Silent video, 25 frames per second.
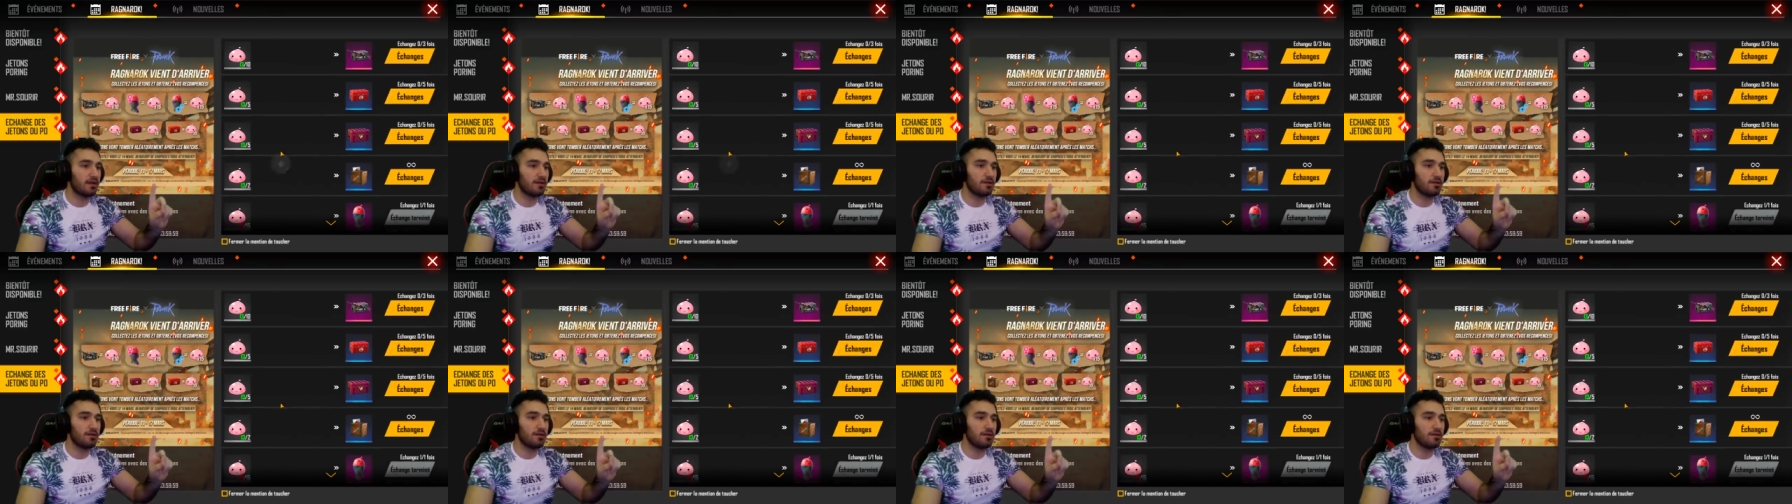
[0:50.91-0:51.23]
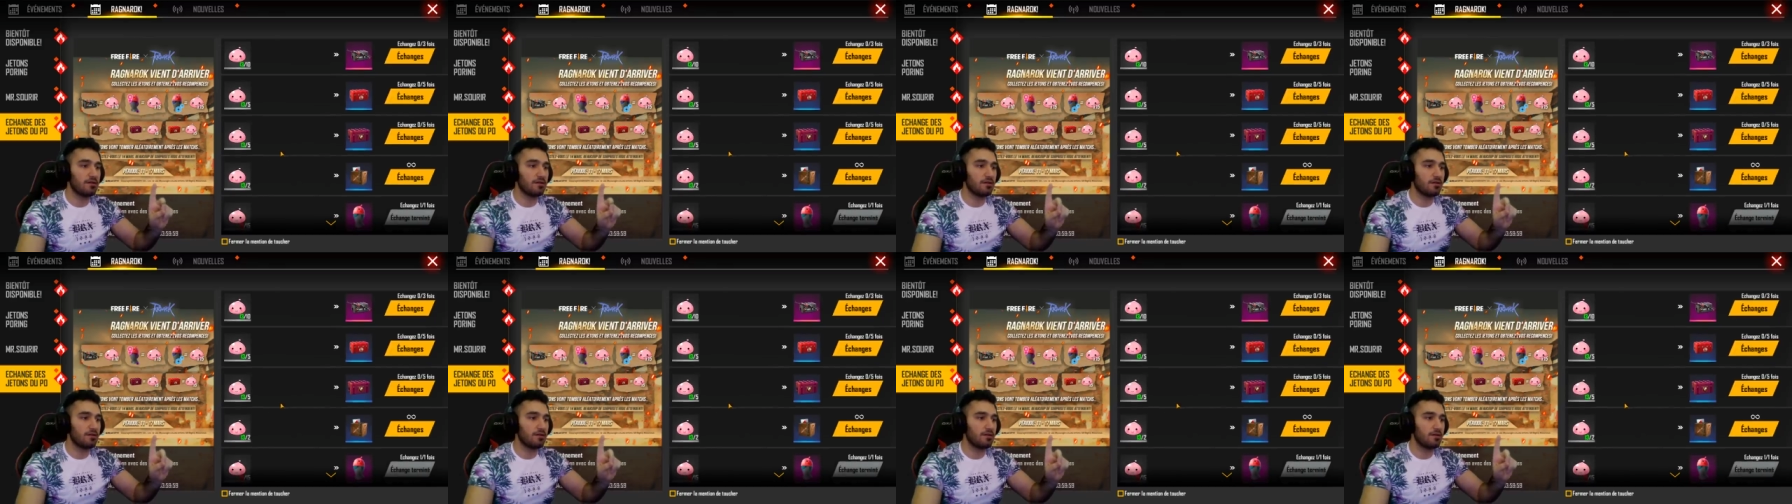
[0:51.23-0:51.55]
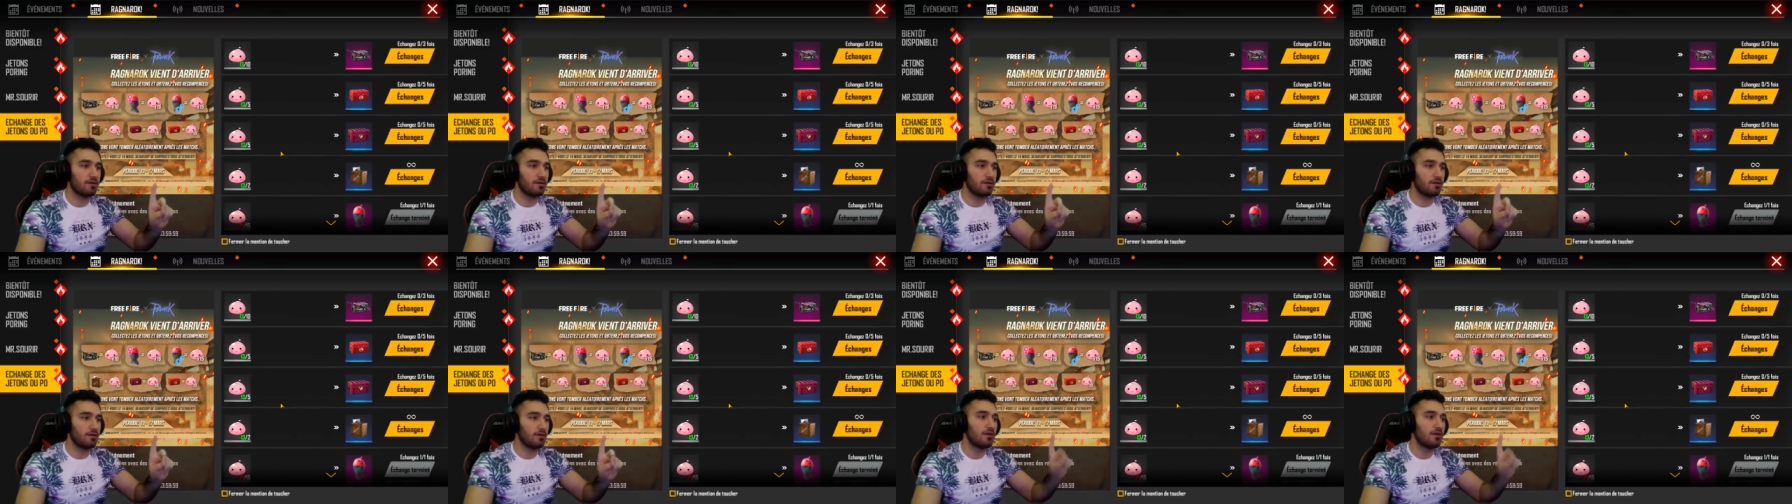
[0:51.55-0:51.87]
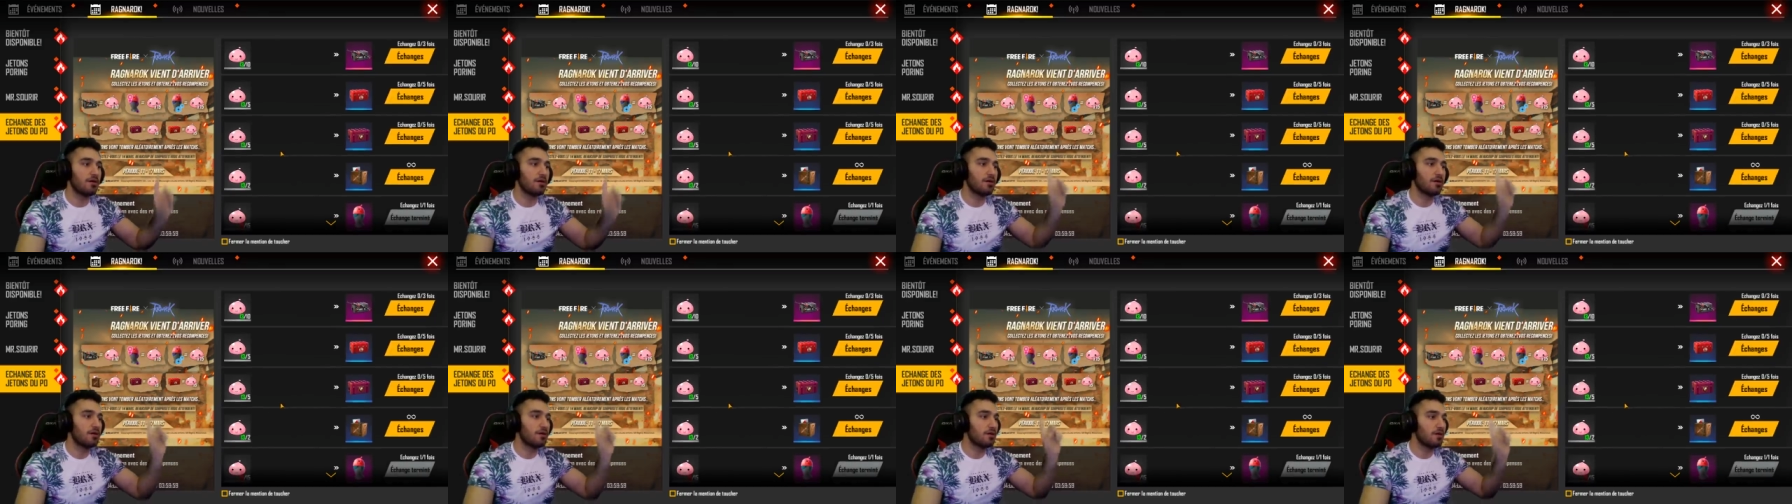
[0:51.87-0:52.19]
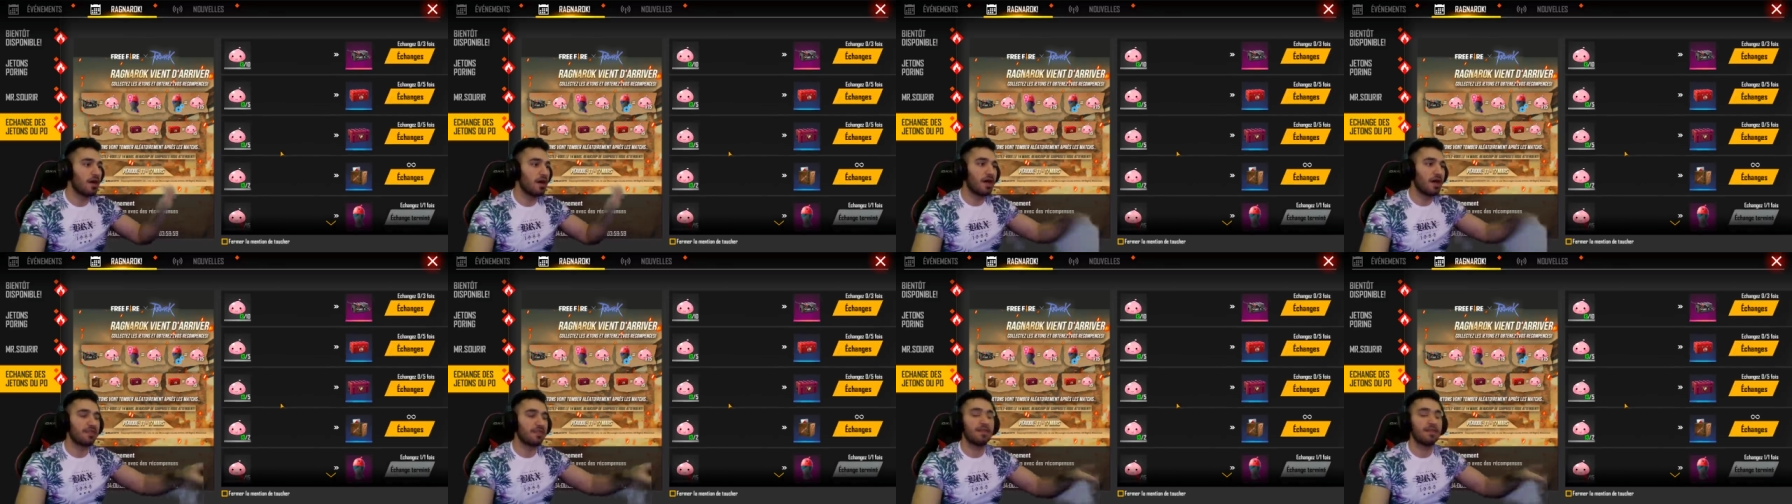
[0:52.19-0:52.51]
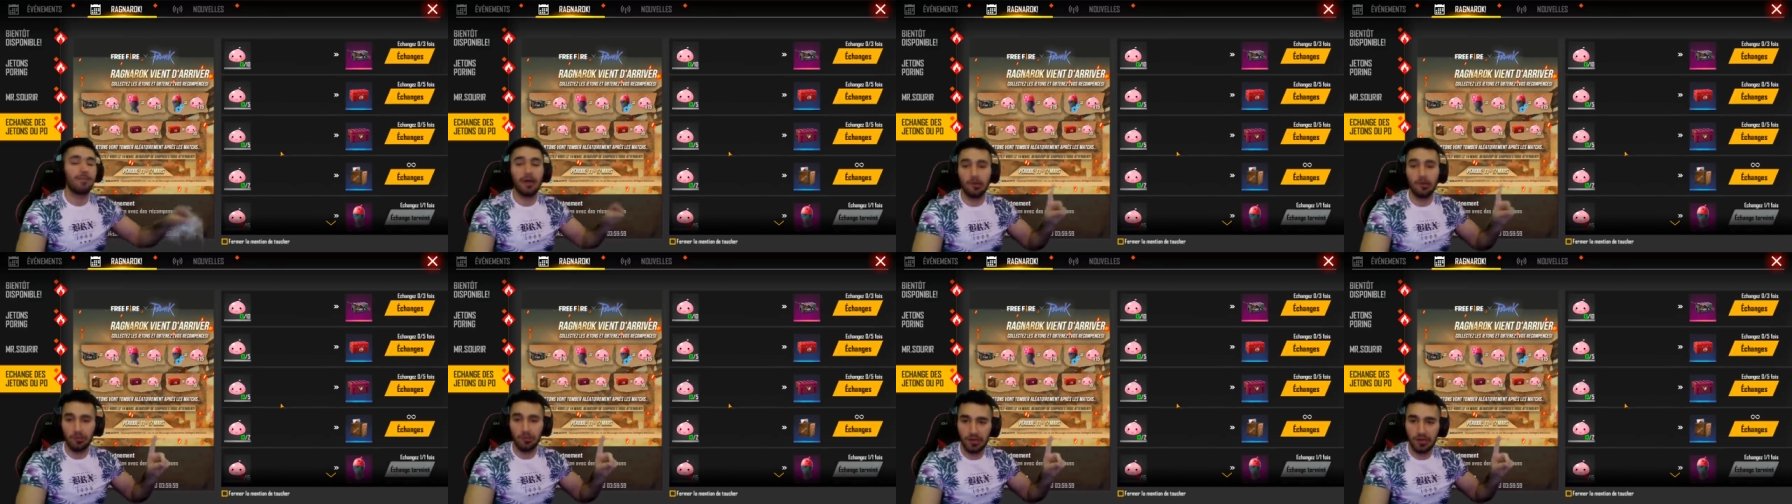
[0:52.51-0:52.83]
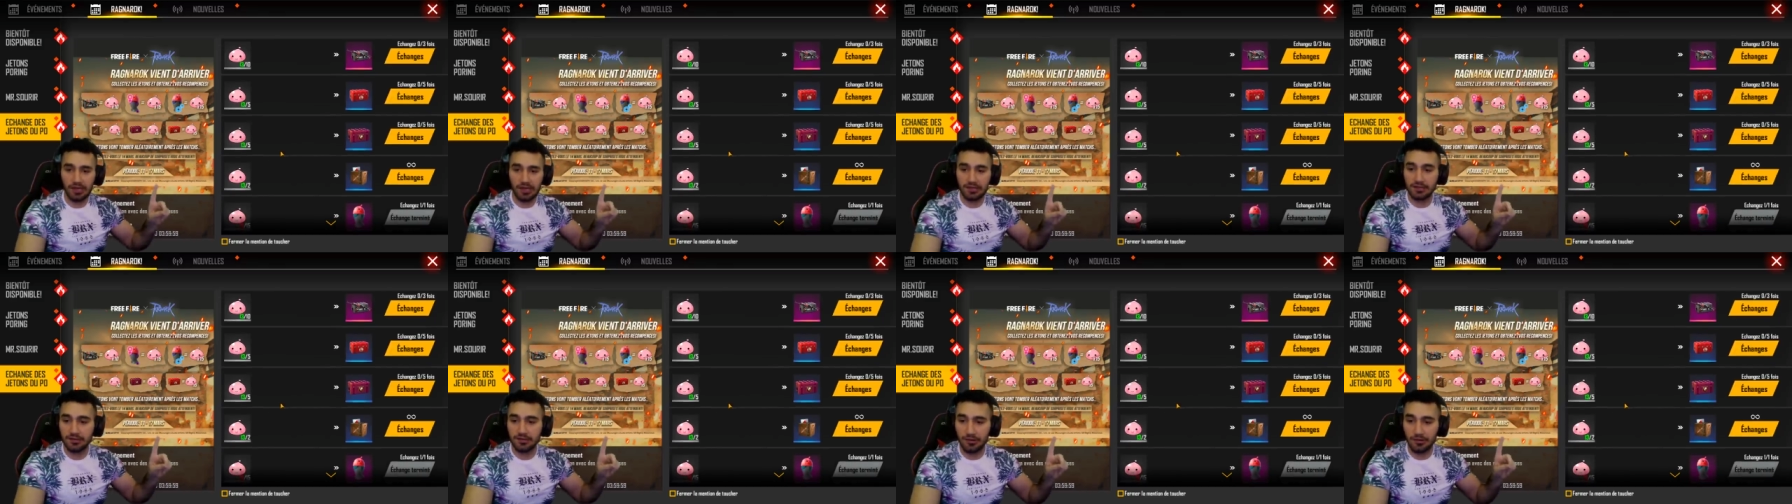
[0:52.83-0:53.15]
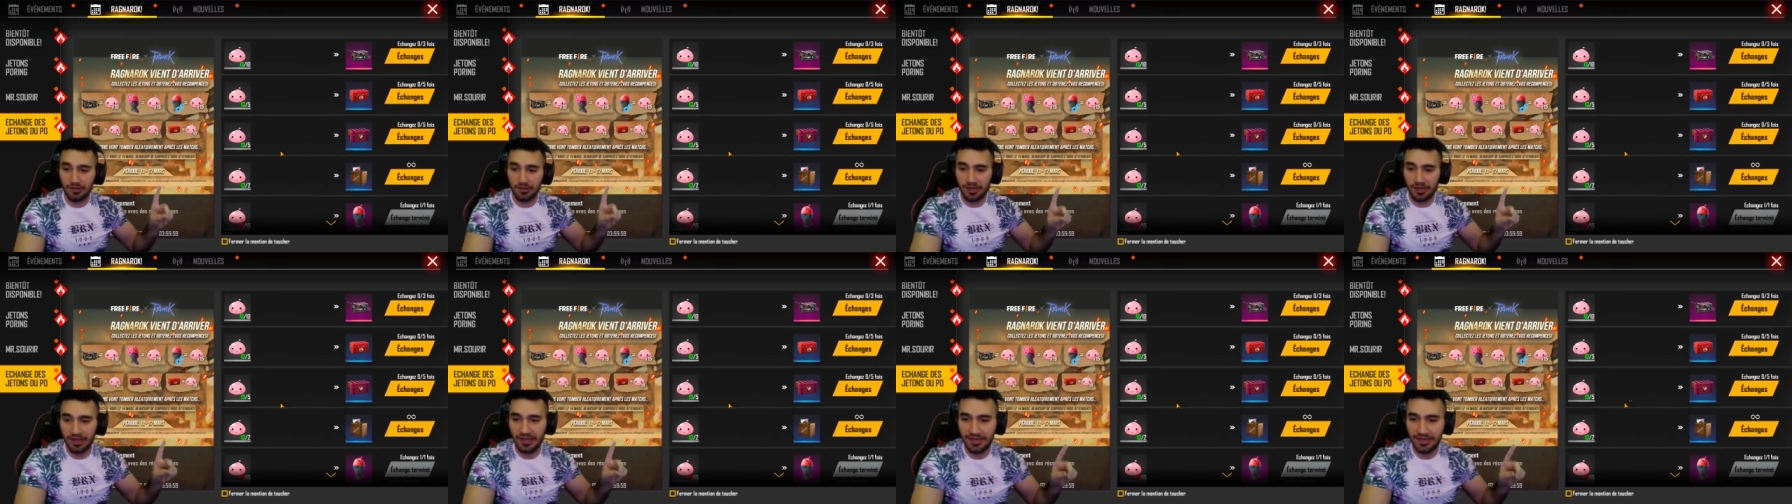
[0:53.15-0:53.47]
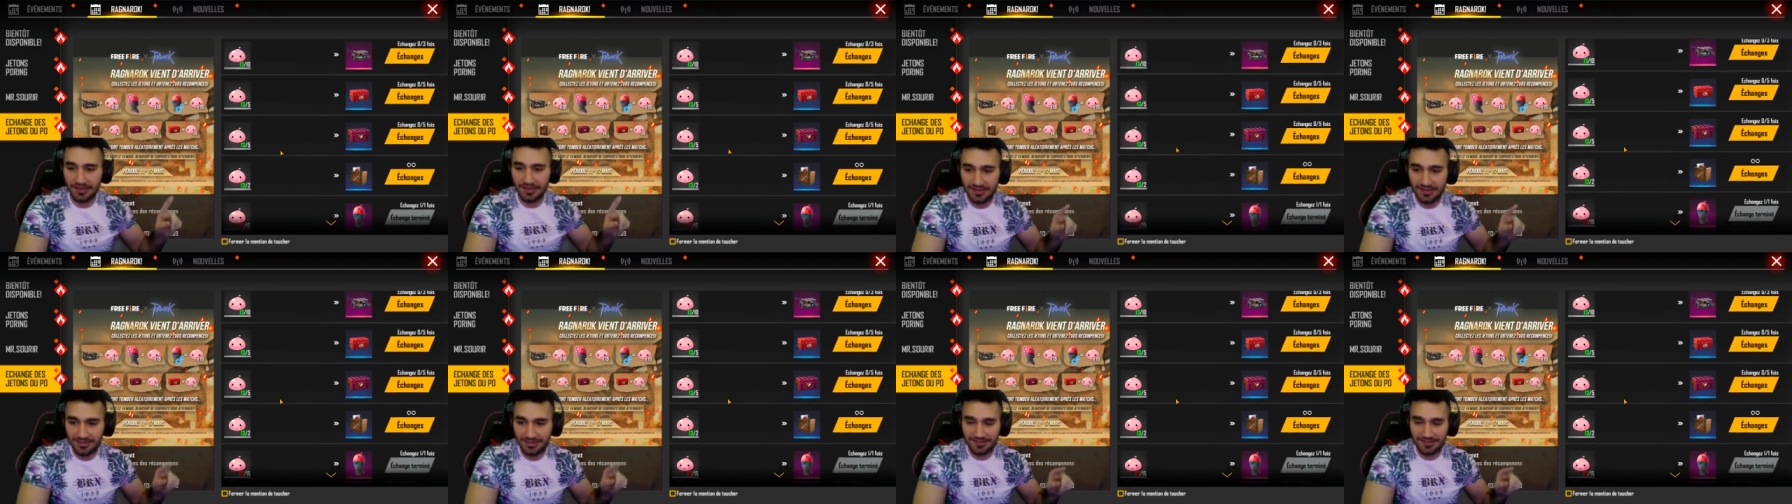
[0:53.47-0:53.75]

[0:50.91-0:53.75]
آه، اخذ البالونات اوكي